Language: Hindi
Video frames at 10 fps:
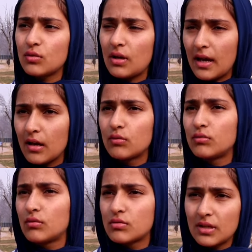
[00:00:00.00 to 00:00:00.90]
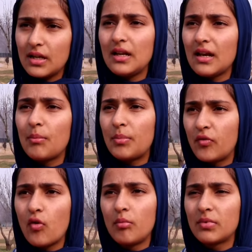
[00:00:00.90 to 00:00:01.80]
जो है उसके लिए आप
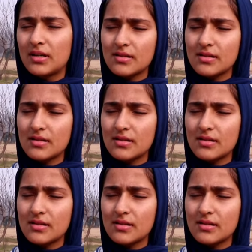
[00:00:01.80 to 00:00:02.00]
परफॉर्म कर